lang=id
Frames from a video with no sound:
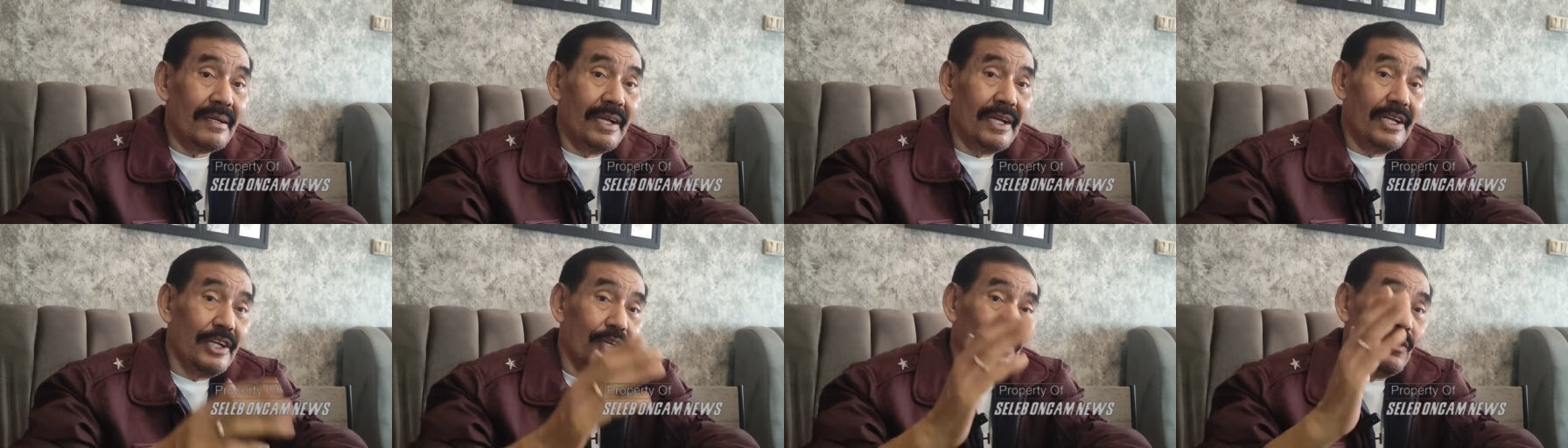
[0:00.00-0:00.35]

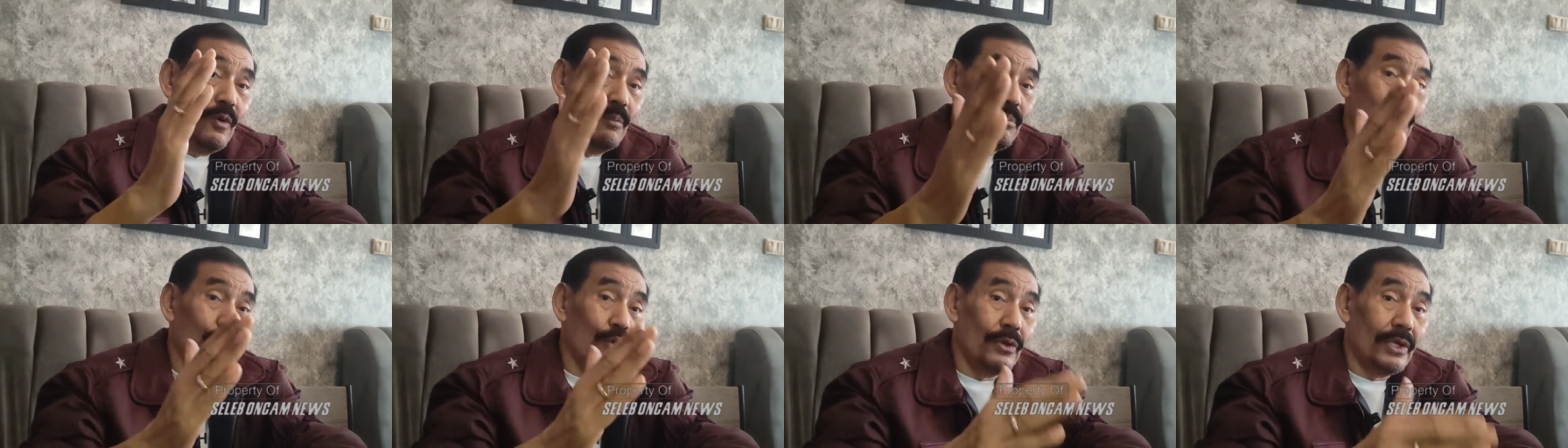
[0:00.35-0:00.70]
dari
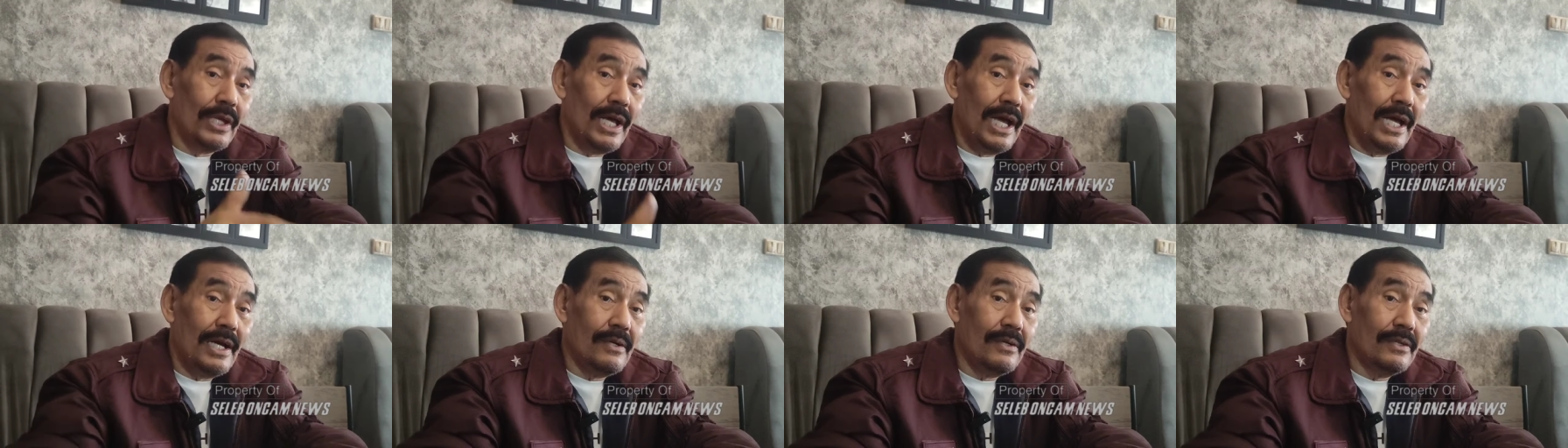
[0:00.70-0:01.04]
20
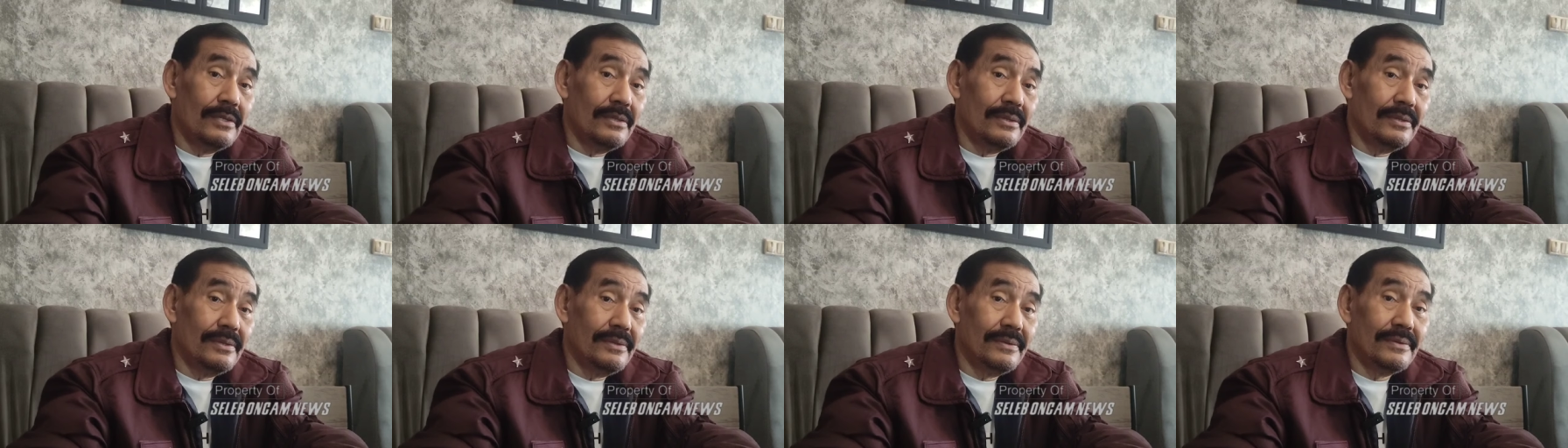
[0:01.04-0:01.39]

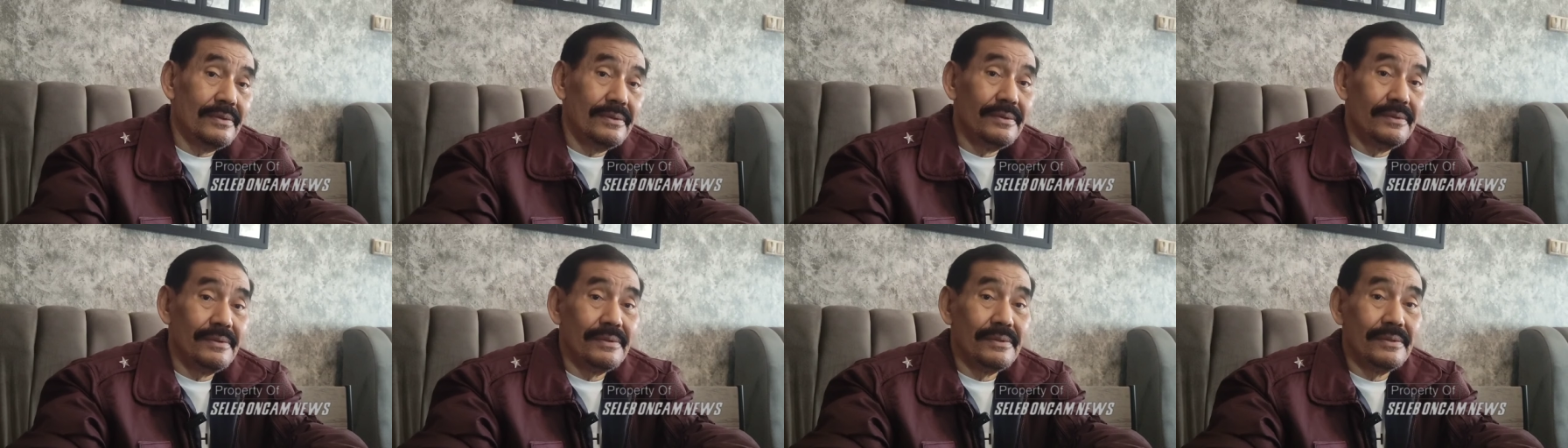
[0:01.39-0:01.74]
tahun
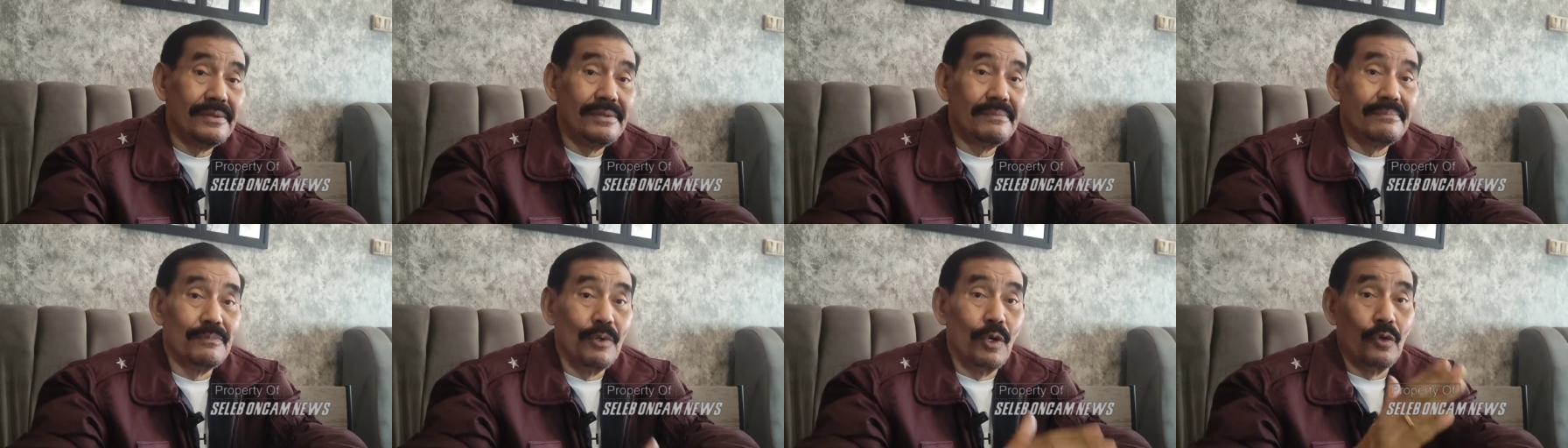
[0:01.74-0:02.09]

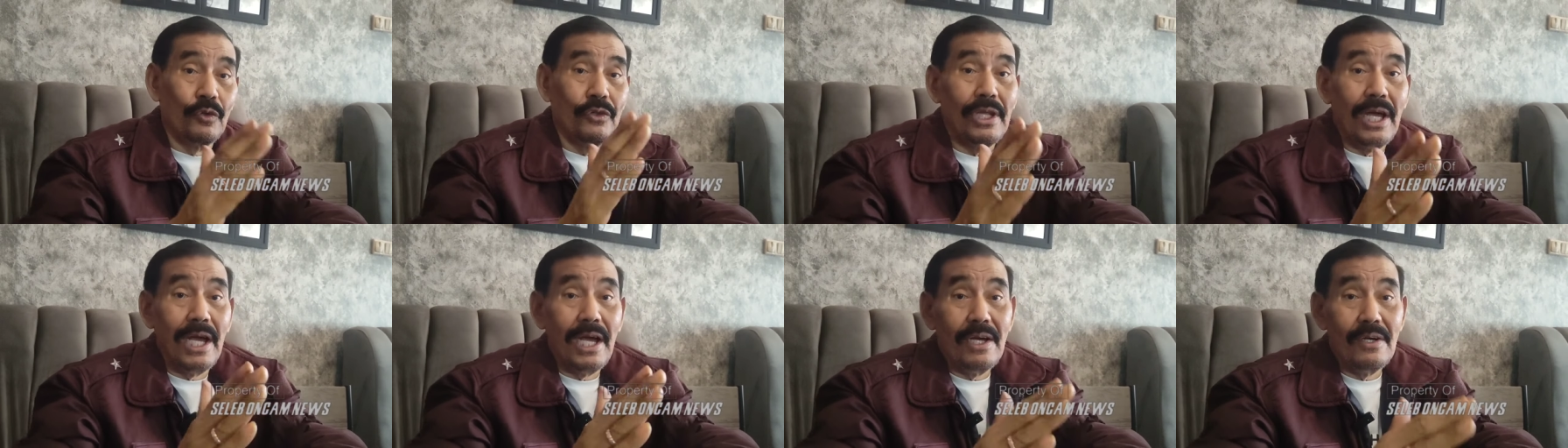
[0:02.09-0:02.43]

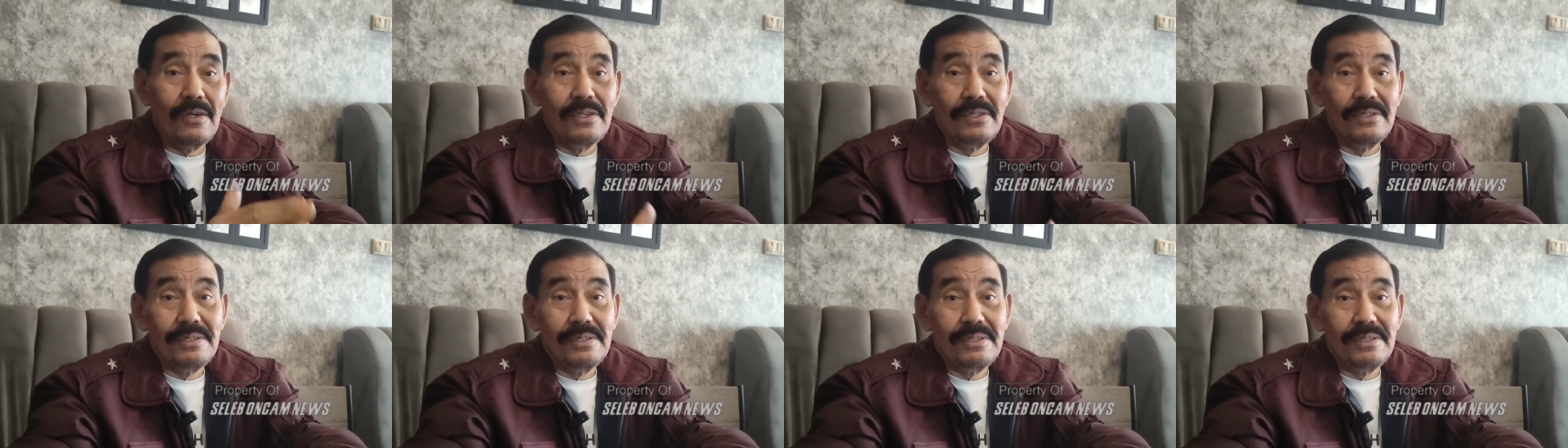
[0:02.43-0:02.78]
10
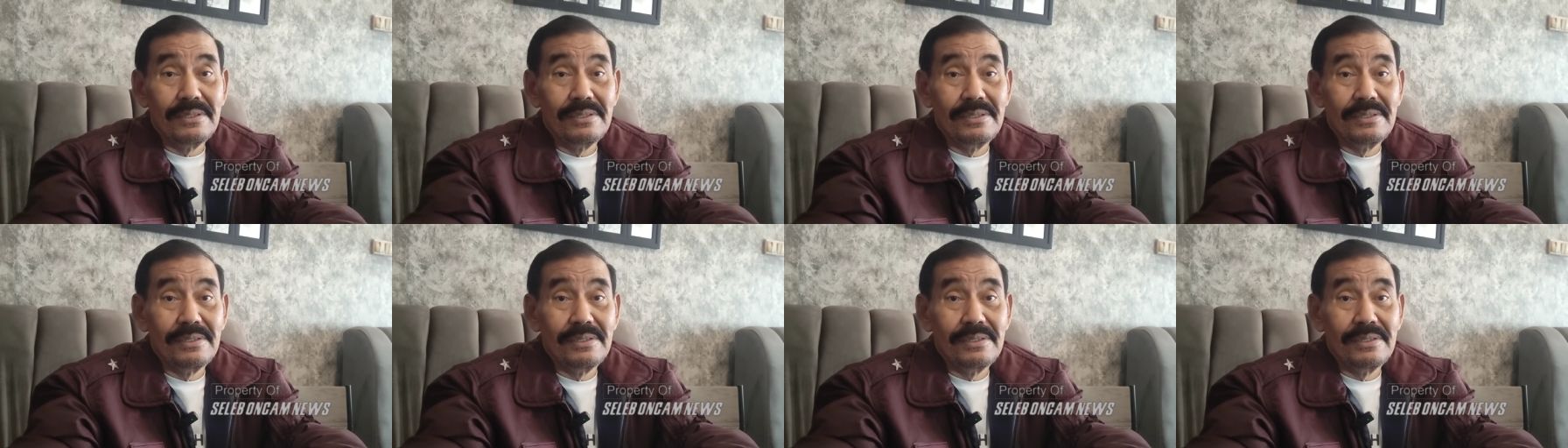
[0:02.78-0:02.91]
tahun